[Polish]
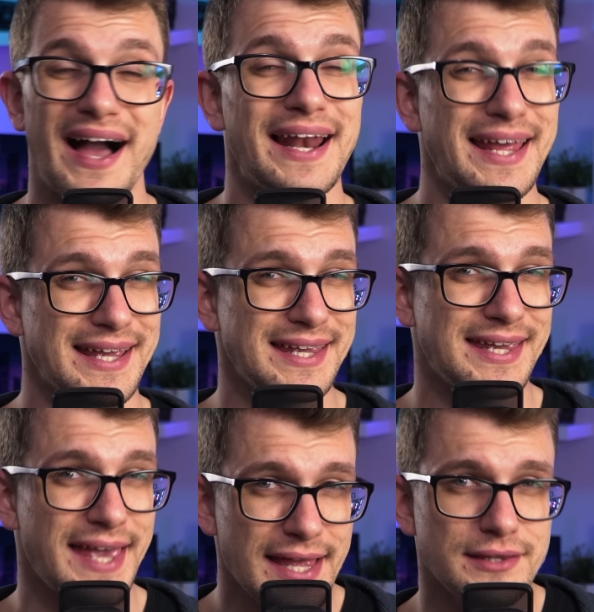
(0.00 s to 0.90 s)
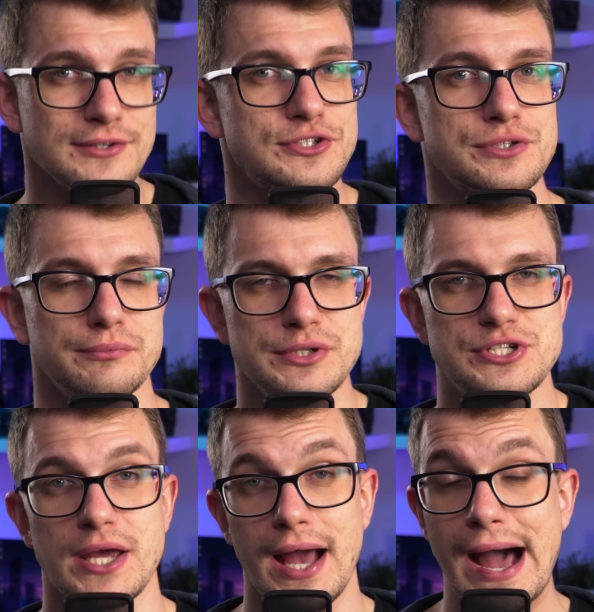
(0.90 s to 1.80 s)
ale kiedyś
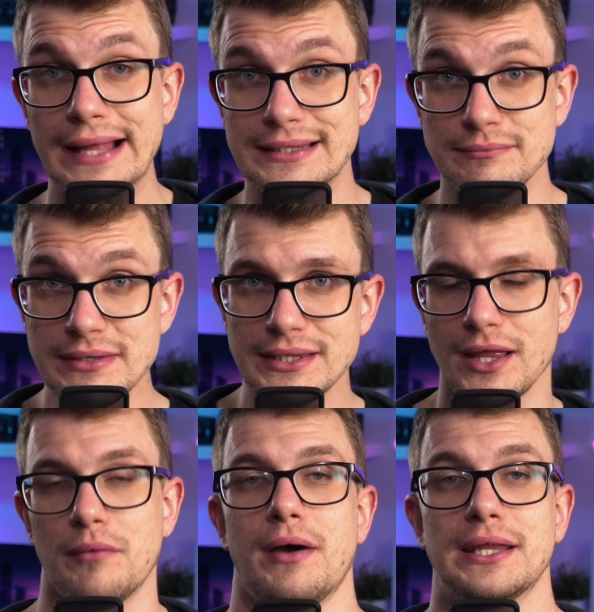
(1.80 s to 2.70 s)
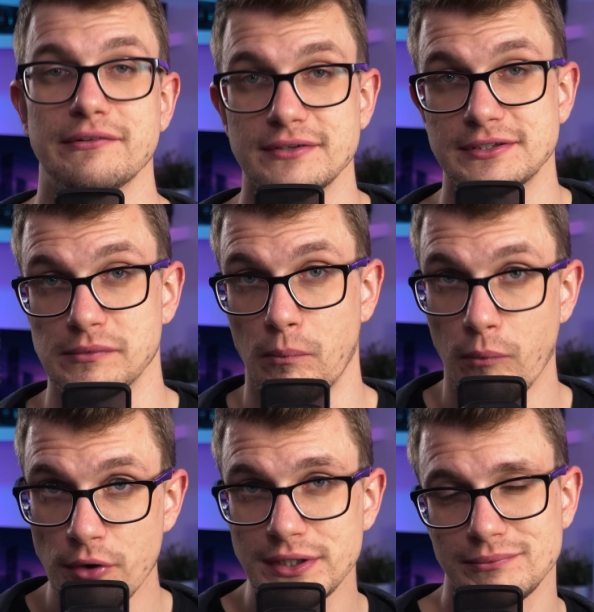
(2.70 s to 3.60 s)
bycie adminem, a nawet
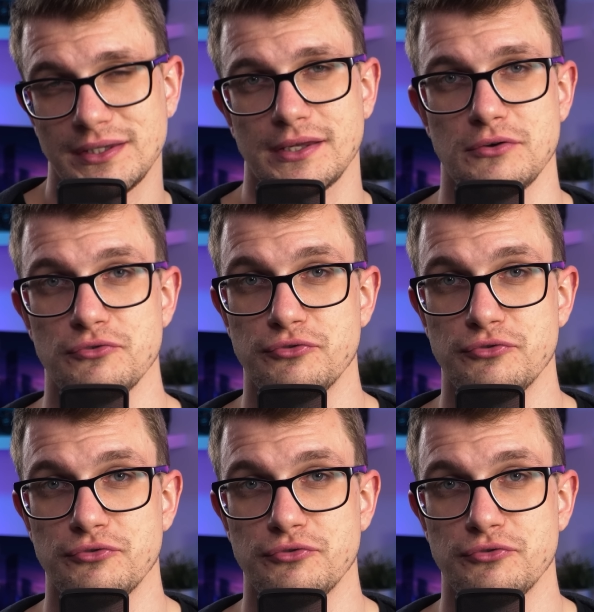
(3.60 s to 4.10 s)
modem na takim